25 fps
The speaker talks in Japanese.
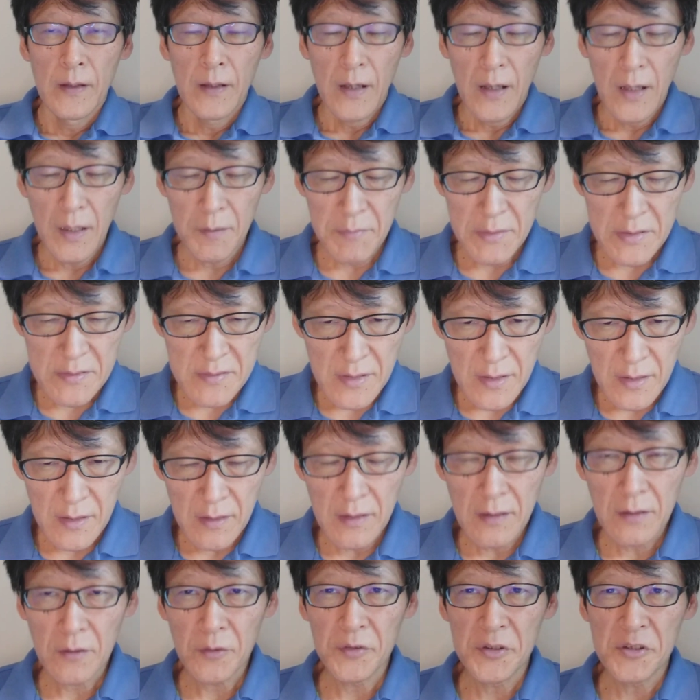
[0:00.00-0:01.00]
はい、皆
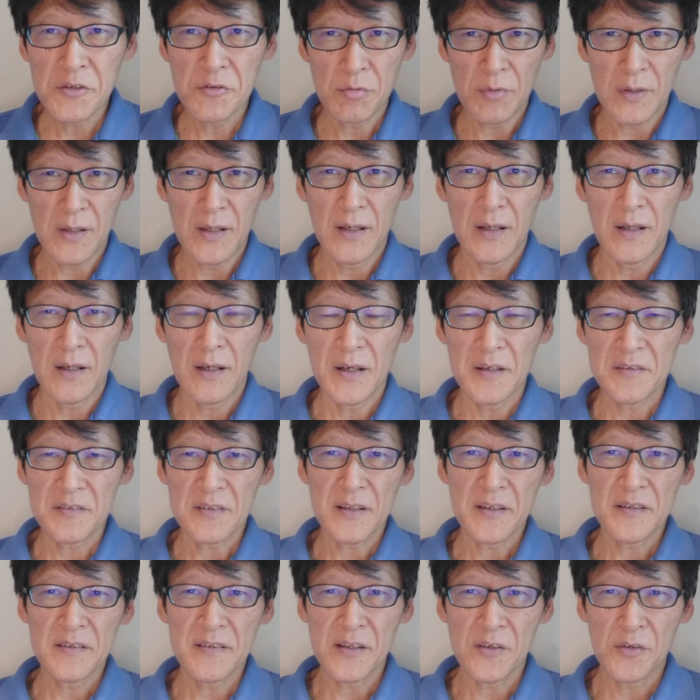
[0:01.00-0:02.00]
さん、こんにちは。あいちゃ
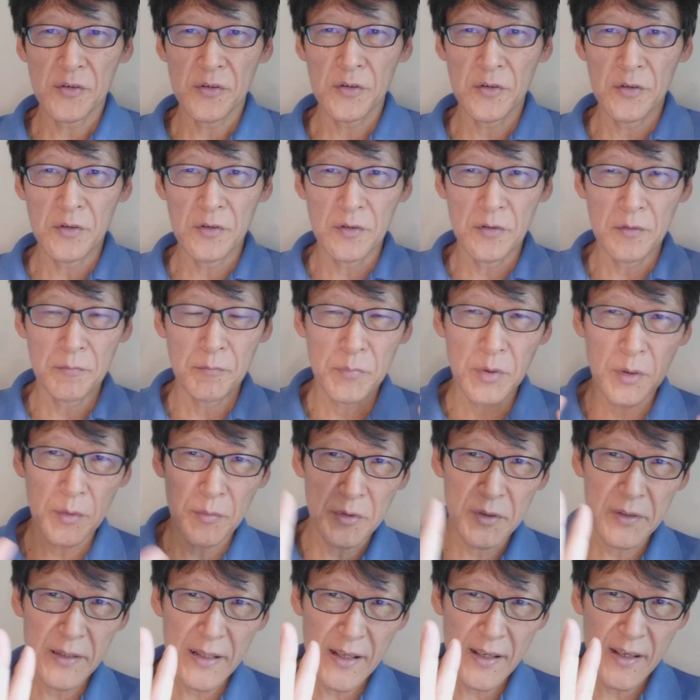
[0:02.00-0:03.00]
んできてる、
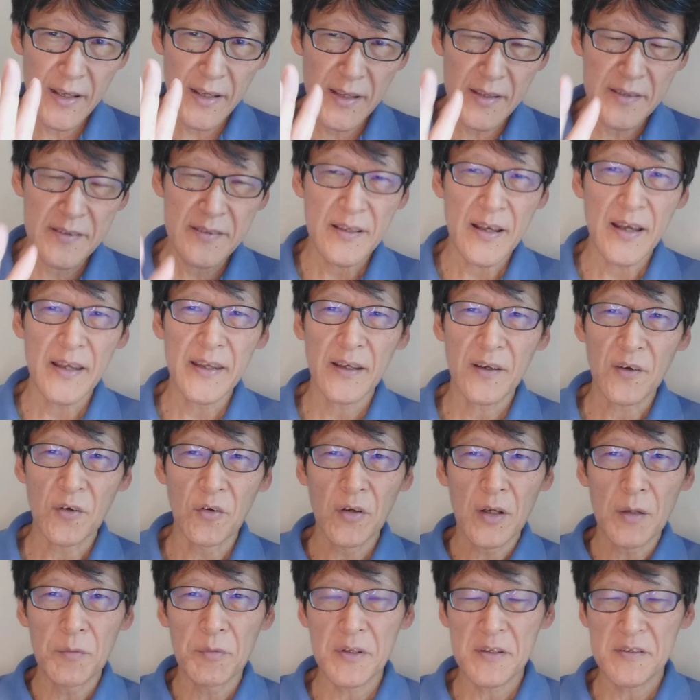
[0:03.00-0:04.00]
ブルブルです。はい、
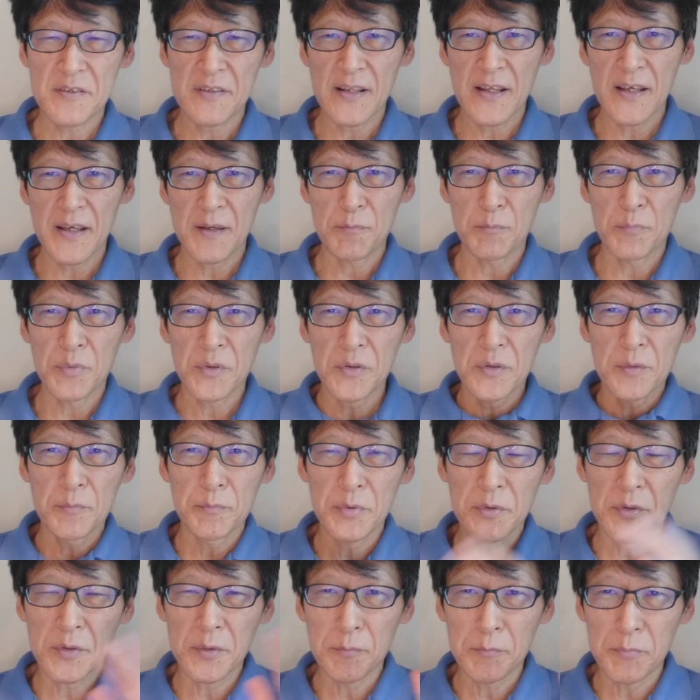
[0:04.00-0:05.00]
今回もですね、
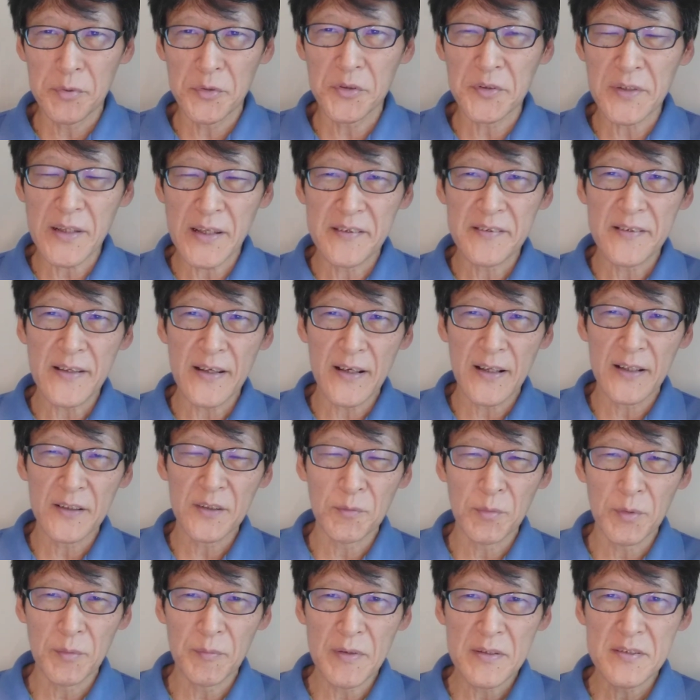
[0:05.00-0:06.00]
ブルブルブルでいきたいなと
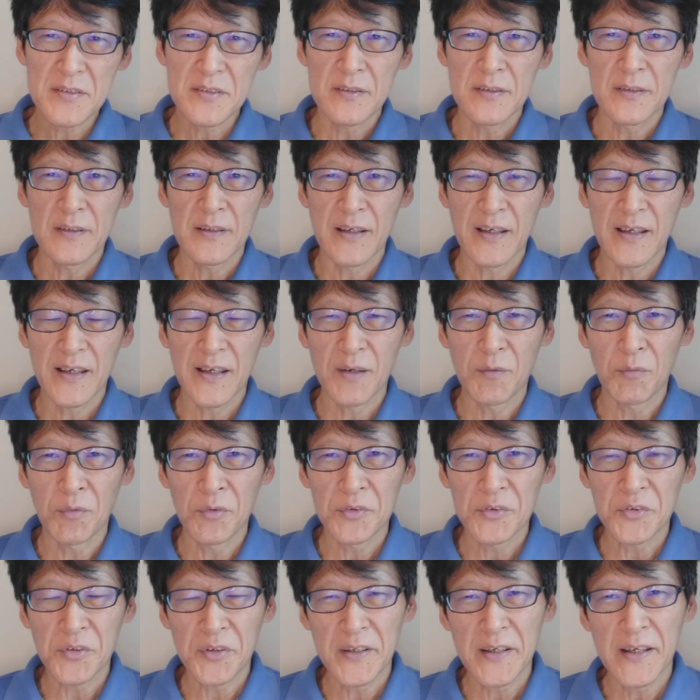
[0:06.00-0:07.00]
思います。えー、
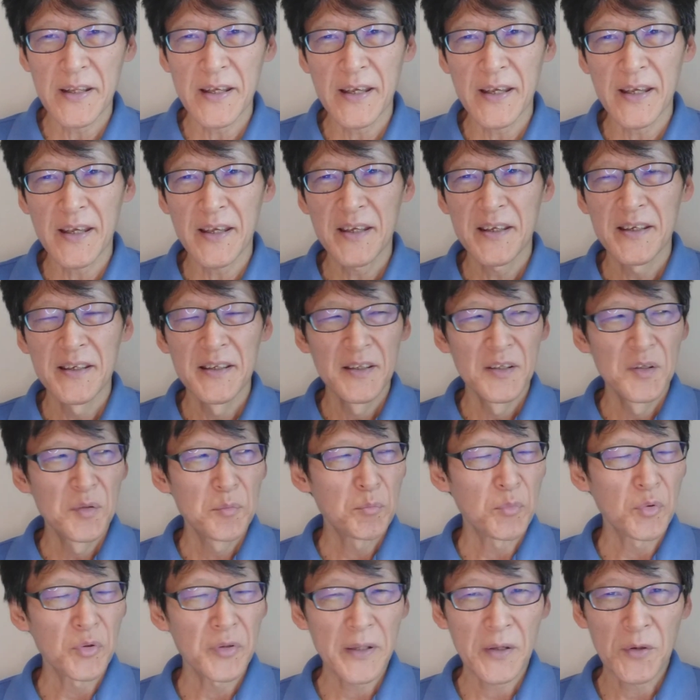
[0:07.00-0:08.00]
本当にね、
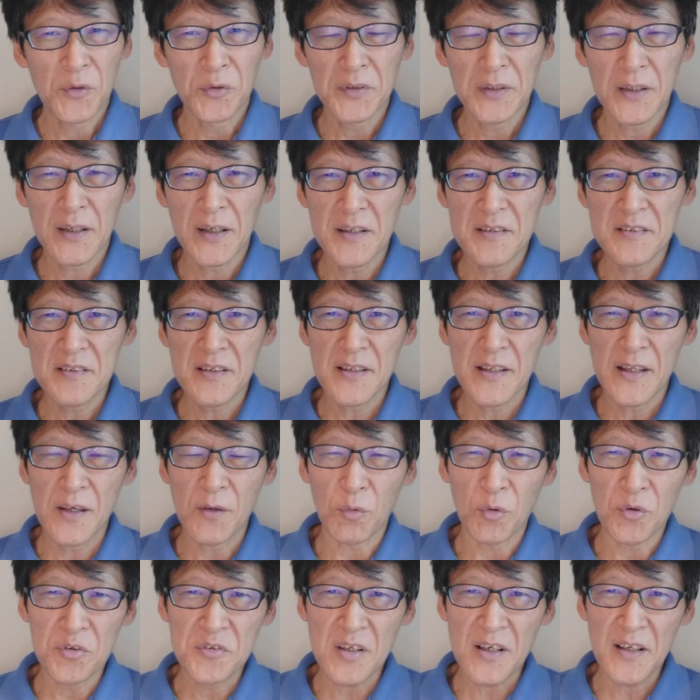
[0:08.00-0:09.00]
もうね、こんな感じでね、
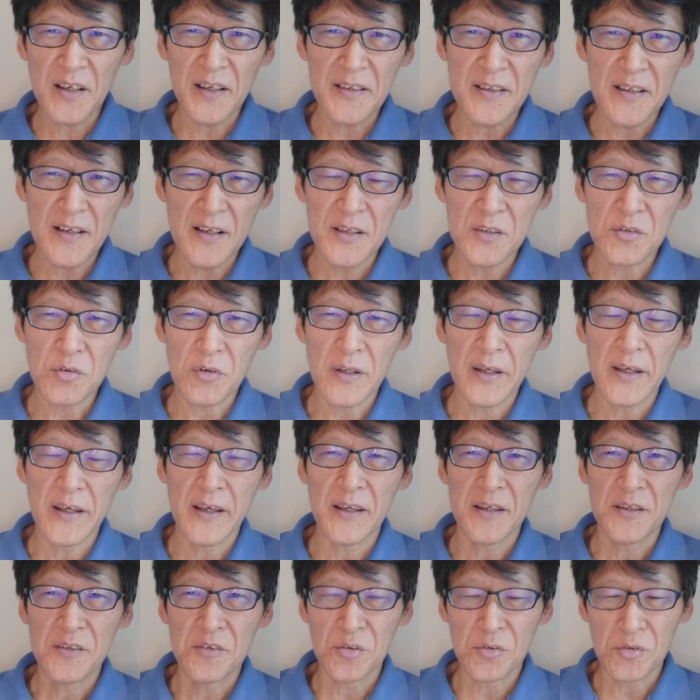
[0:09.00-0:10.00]
おちゃらけてないと
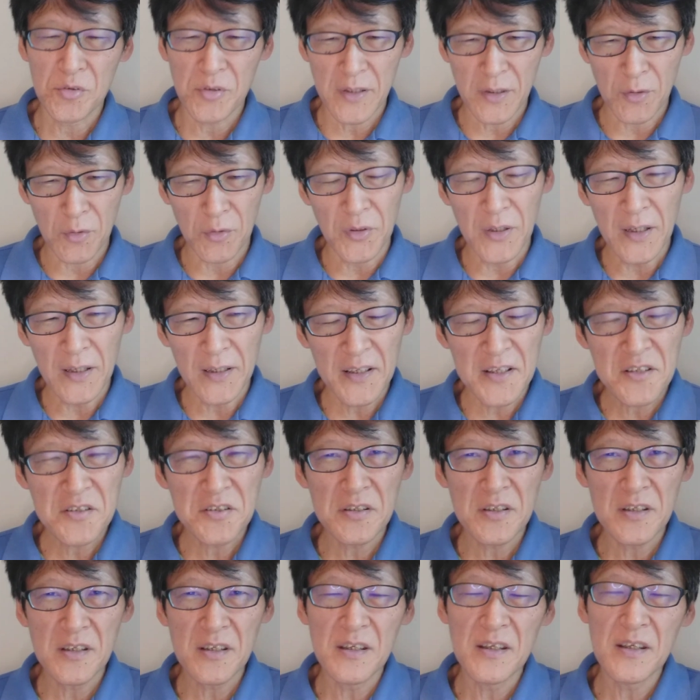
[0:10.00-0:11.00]
ね、ちょっとね、この
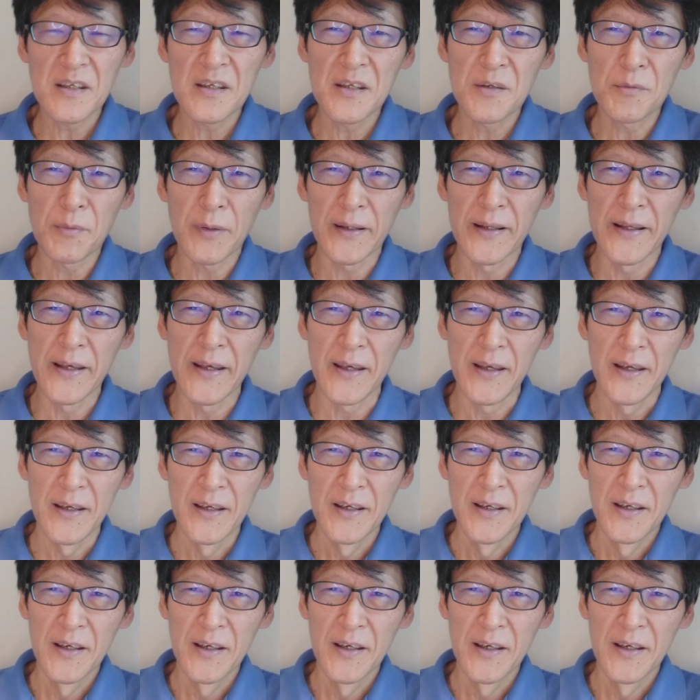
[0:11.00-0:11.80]
話はね、